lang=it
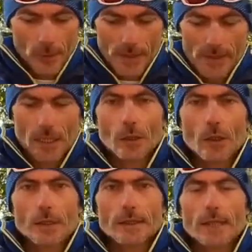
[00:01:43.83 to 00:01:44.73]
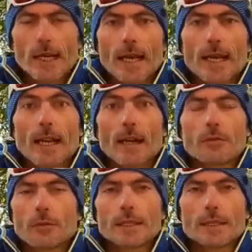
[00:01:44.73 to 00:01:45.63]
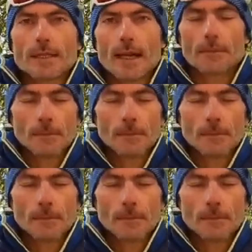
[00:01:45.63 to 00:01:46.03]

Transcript: questa corda è la fluidità,